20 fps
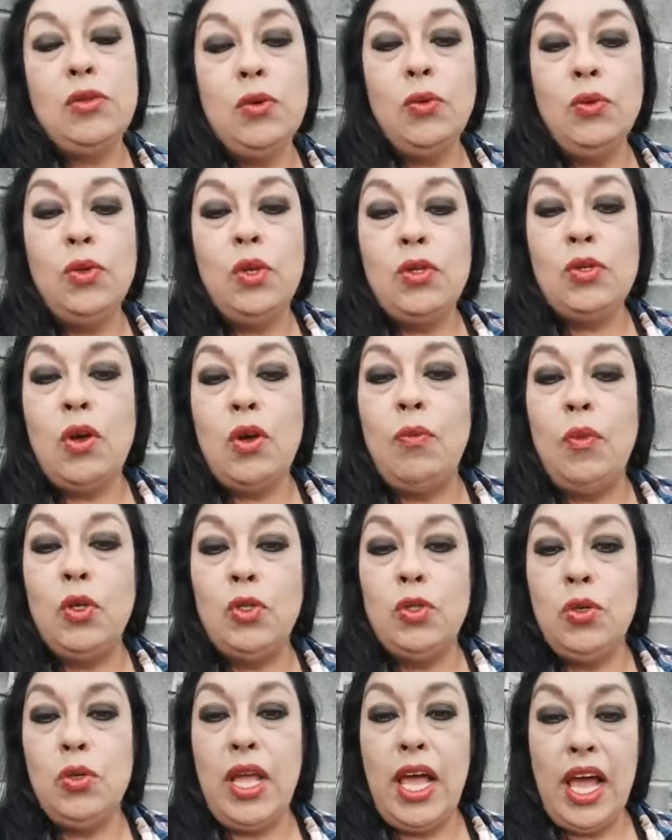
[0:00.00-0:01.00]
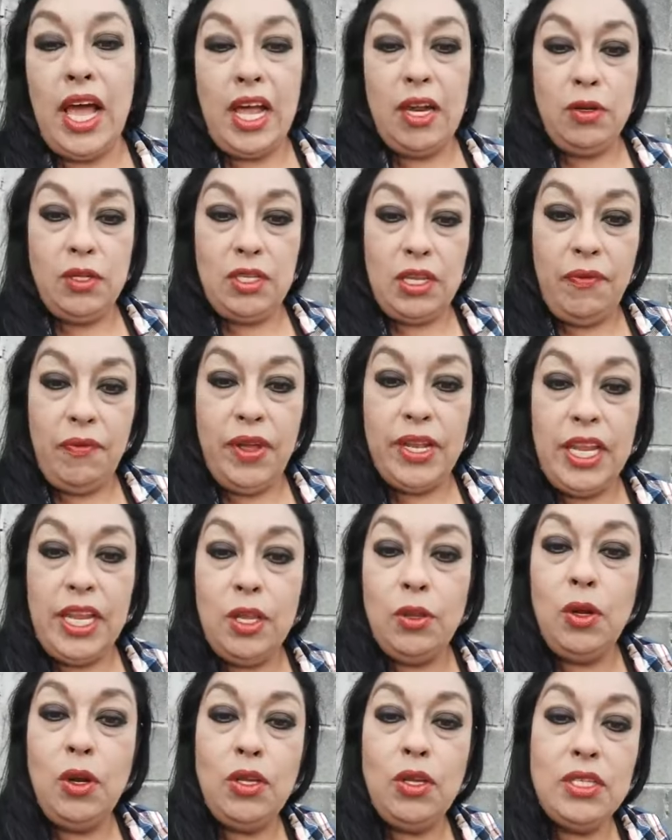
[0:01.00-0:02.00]
Juntos como ciudadanos,
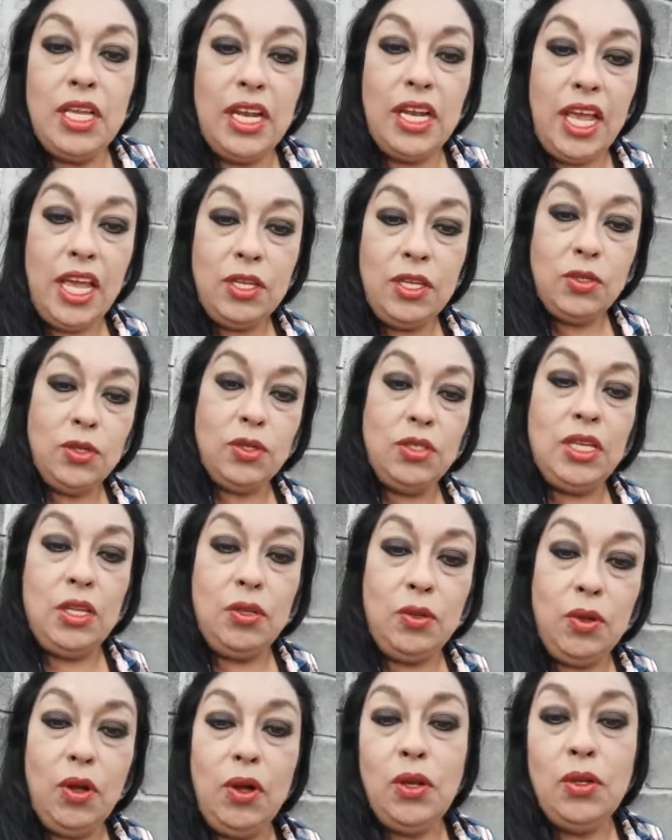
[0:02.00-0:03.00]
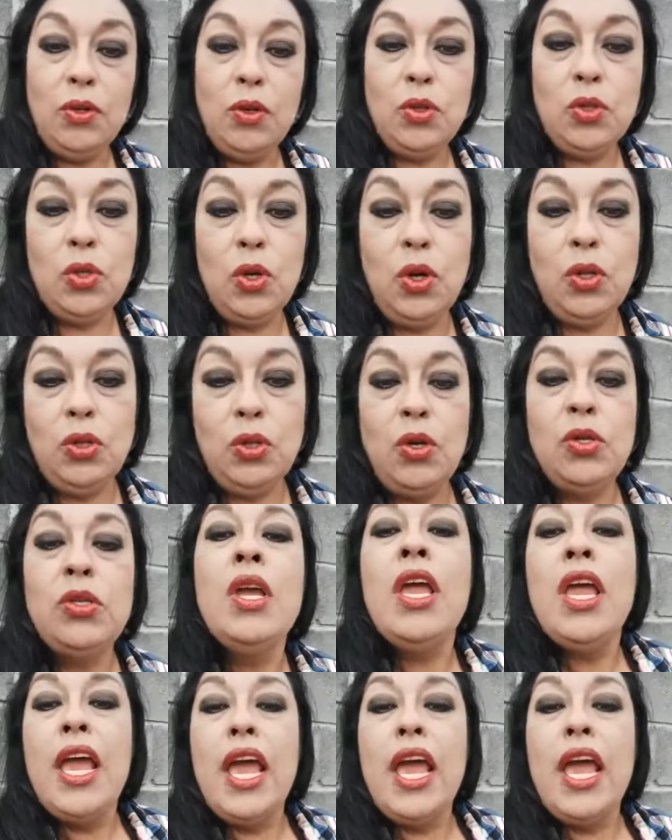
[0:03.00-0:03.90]
defendiendo los derechos de todos nosotros,